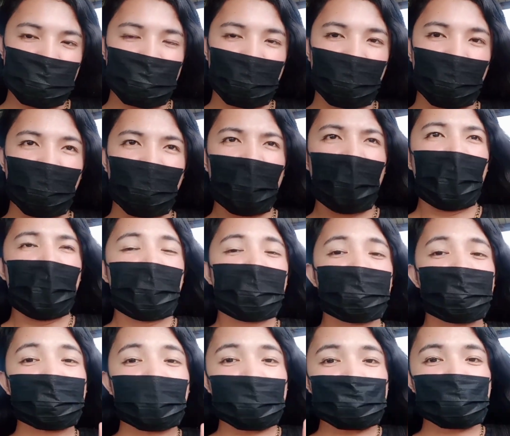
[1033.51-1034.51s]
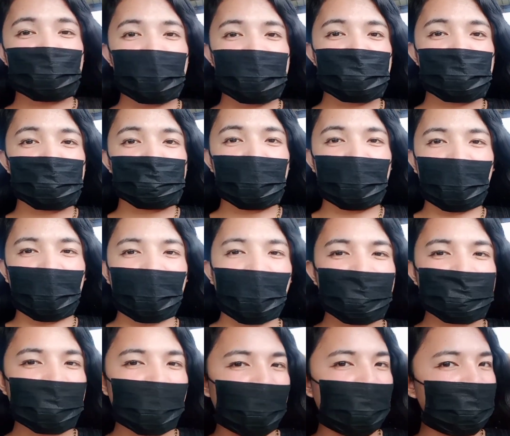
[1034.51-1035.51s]
So congratulations para kay
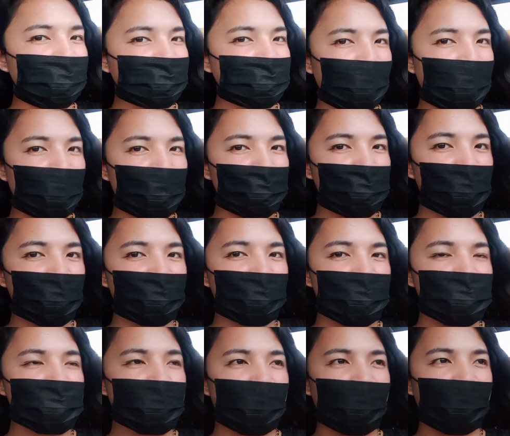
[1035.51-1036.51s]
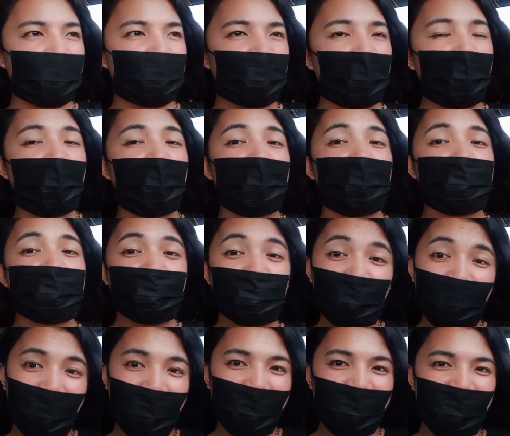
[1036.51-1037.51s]
Ate Eileen Caleb. Meron na siyang new
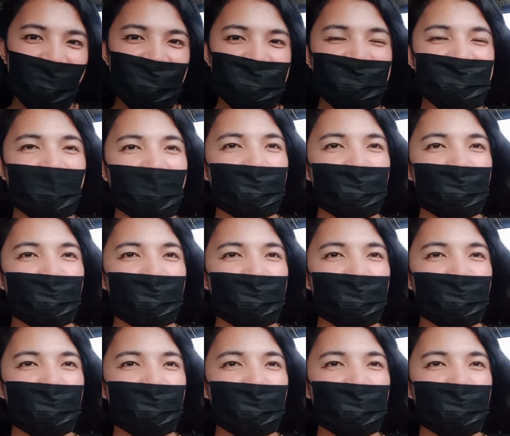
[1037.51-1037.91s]
house.